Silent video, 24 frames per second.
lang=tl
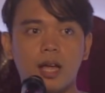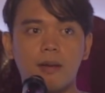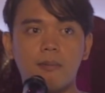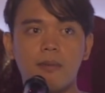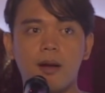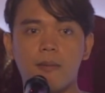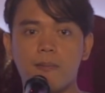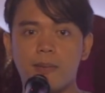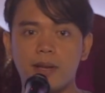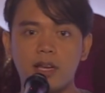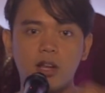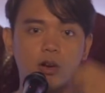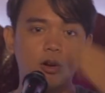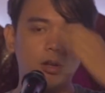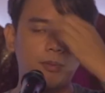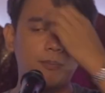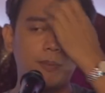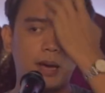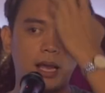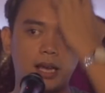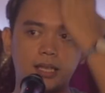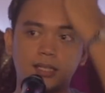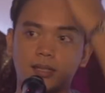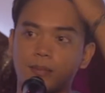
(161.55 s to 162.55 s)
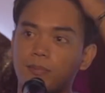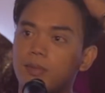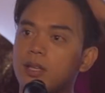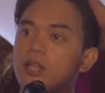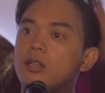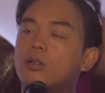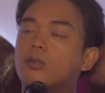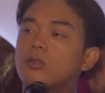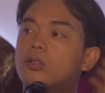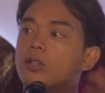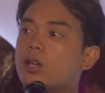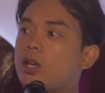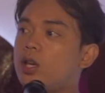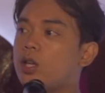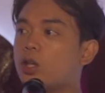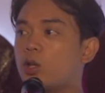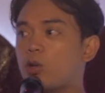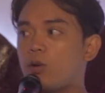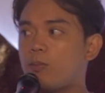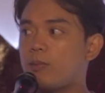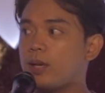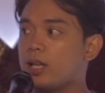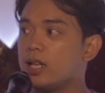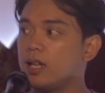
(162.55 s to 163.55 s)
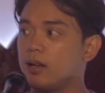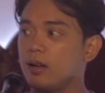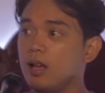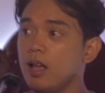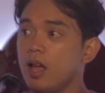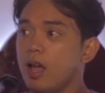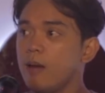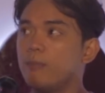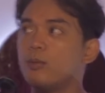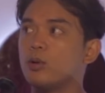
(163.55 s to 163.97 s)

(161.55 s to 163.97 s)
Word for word: tamang panahon para sabihin ko sa iyo ito bilang